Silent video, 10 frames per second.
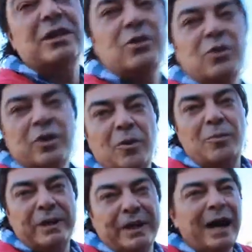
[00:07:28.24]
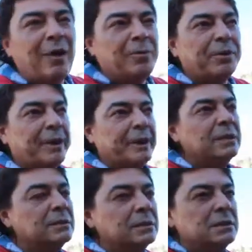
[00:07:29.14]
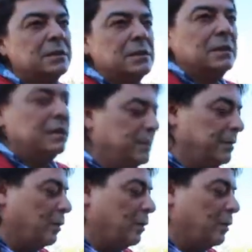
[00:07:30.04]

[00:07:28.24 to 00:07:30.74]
a todo es complicado, porque eh,